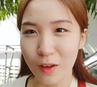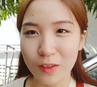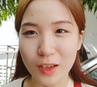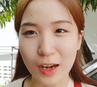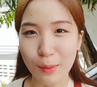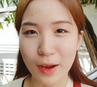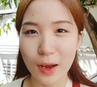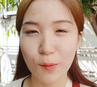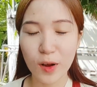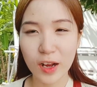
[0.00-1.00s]
ต้องสาร
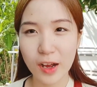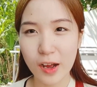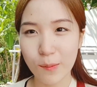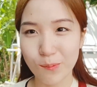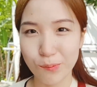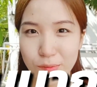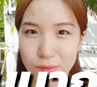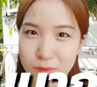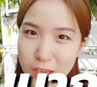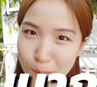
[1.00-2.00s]
ภาพว่า
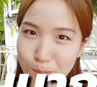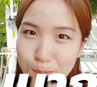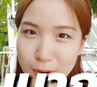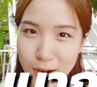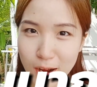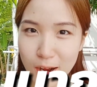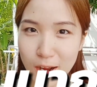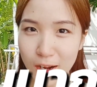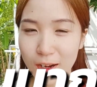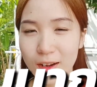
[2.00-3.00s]
เจ็บมา
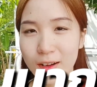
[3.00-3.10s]
ก